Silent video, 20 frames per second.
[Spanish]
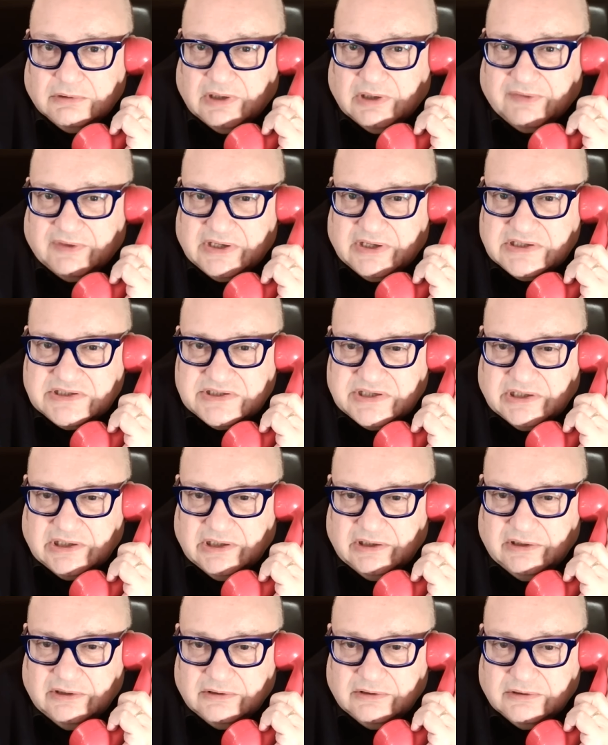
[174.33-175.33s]

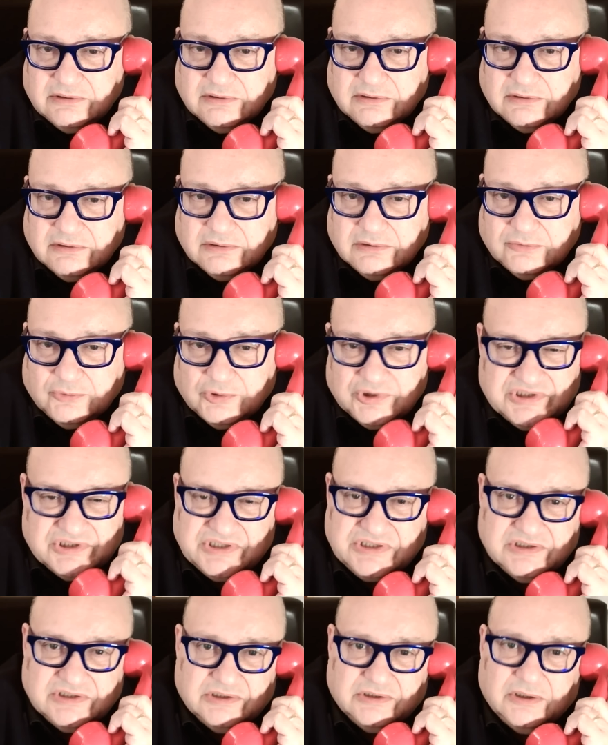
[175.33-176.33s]
derecha? No
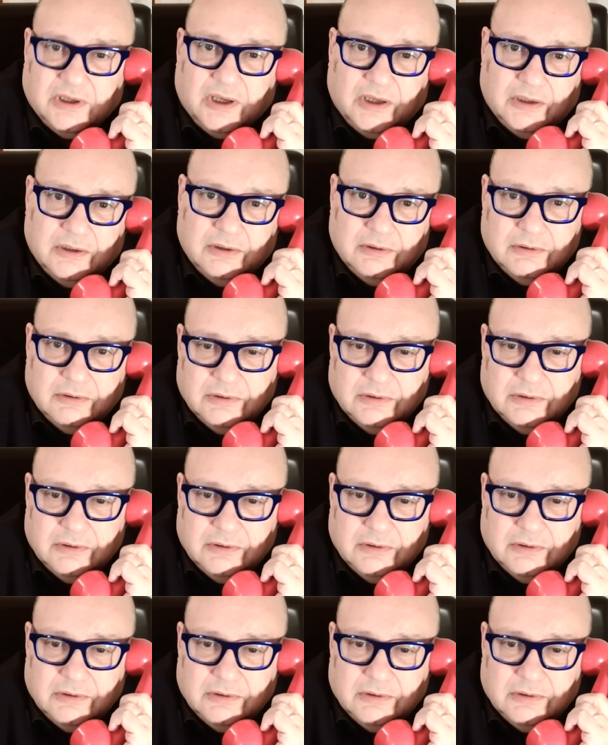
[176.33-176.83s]
existe. Ah.